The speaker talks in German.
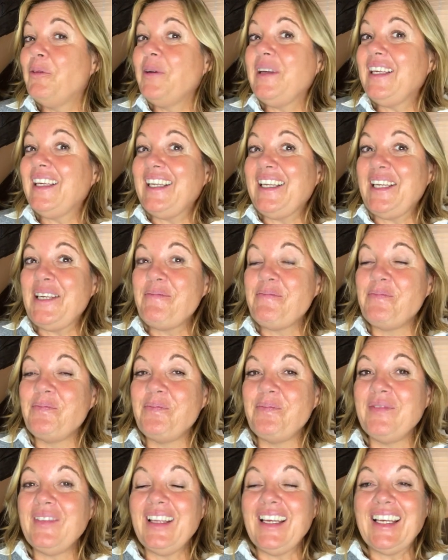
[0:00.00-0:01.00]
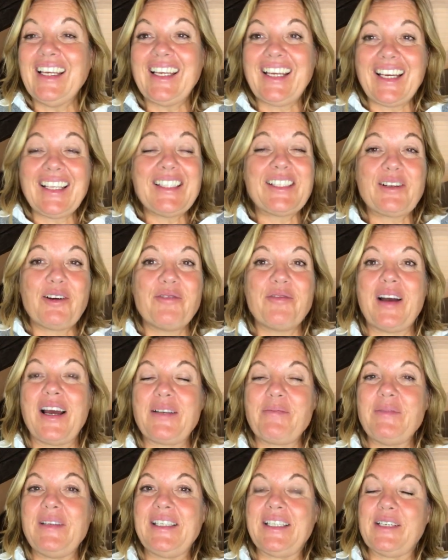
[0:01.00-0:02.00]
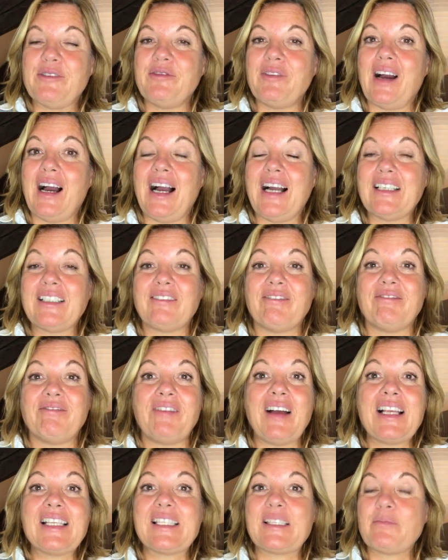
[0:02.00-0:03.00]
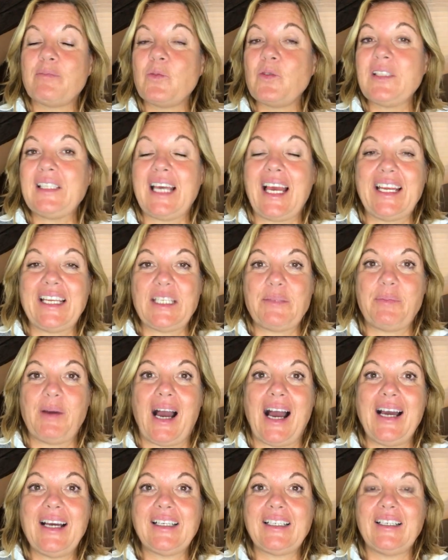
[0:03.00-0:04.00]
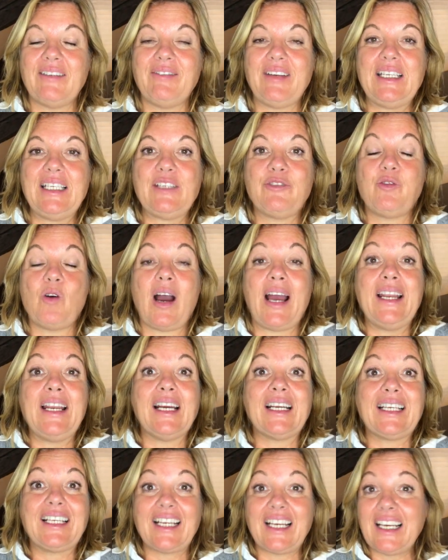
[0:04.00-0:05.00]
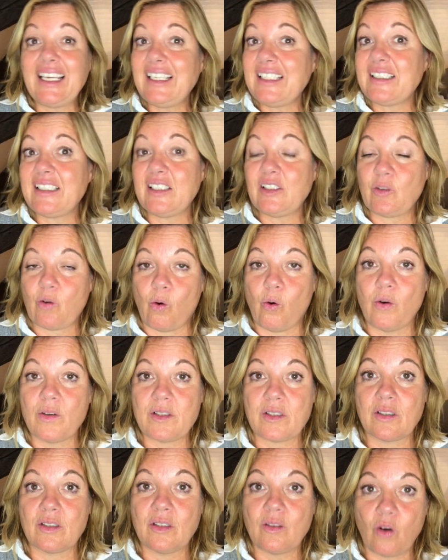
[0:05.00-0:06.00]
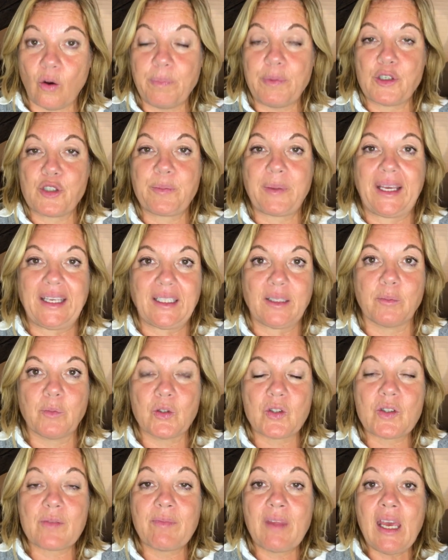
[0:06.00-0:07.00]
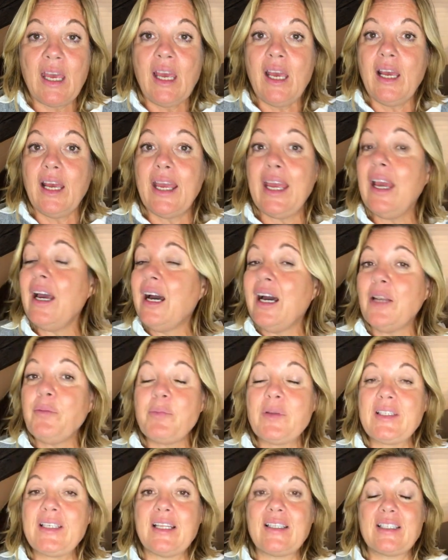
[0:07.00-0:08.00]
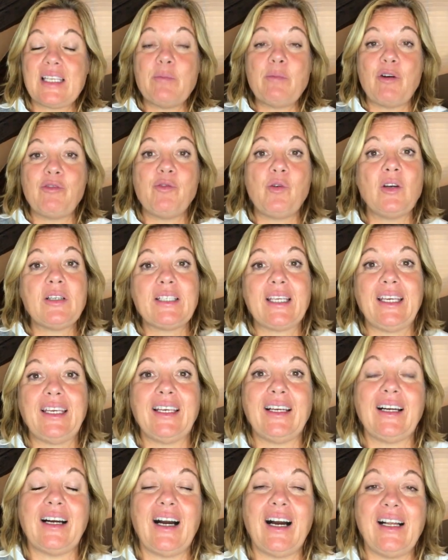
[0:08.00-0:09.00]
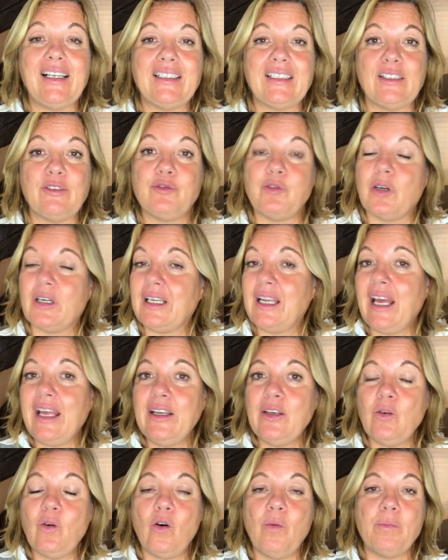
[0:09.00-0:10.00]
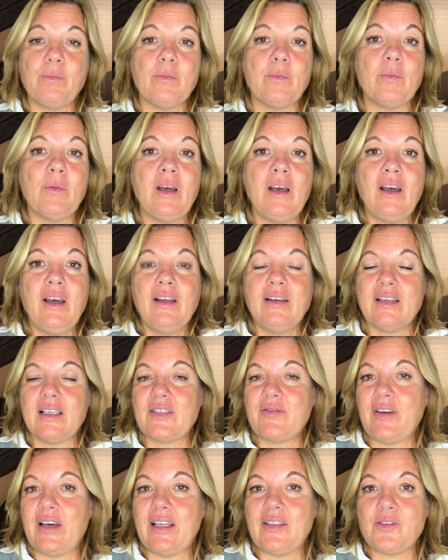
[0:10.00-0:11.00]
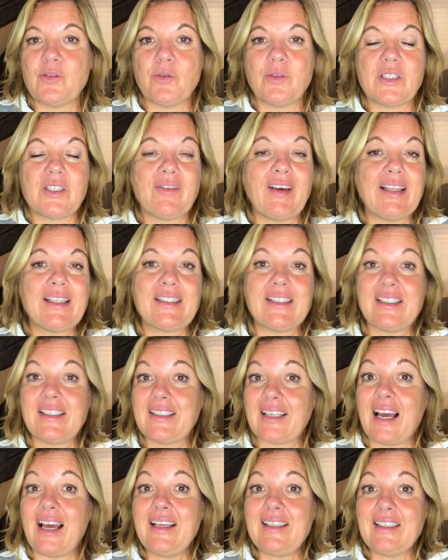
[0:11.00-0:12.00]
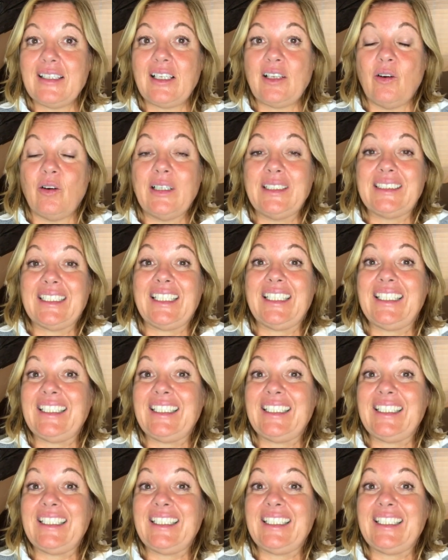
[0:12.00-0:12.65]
Hallo oh, ihr Lieben, Christoph hat mich gefragt, was muss ich eigentlich beachten, wenn ich vor einer richtig großen Gruppe sprechen muss. Er hat bis jetzt immer Vorträge gehalten vor kleinen Gruppen, das waren so 20, 30 Leute.